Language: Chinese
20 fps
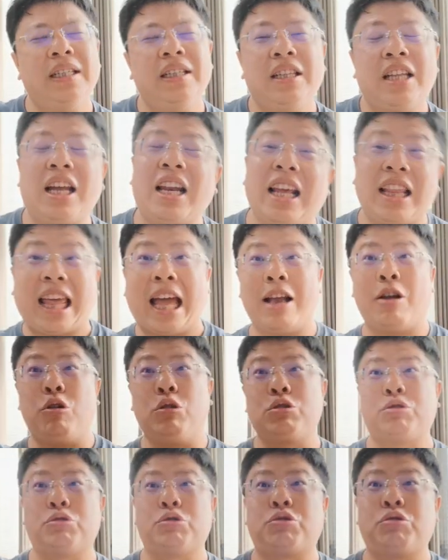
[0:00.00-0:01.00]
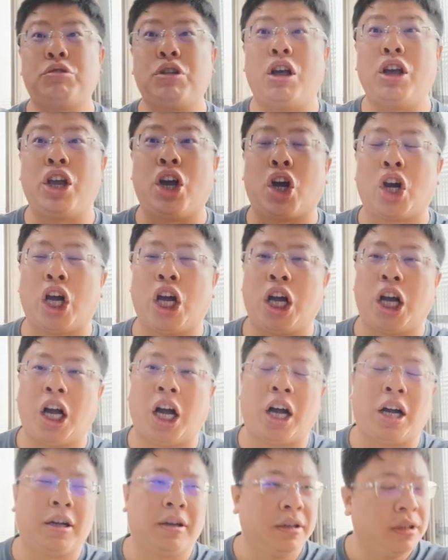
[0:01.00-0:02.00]
那那太空鼠鼠又有了
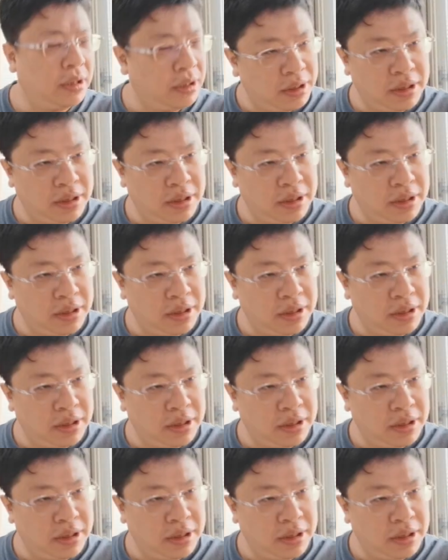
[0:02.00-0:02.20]
哈，